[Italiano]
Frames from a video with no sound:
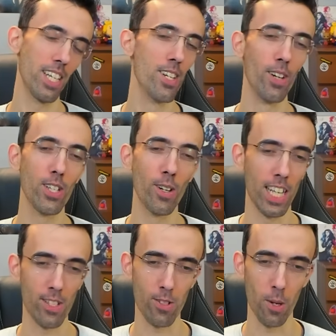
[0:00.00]
io, io
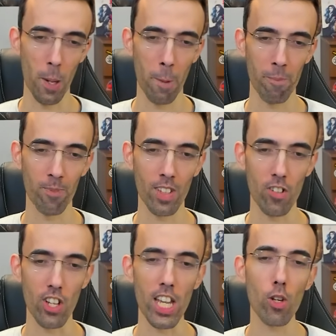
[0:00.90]
adesso...
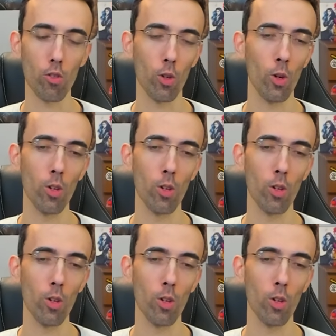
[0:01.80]
Cioè, io sono,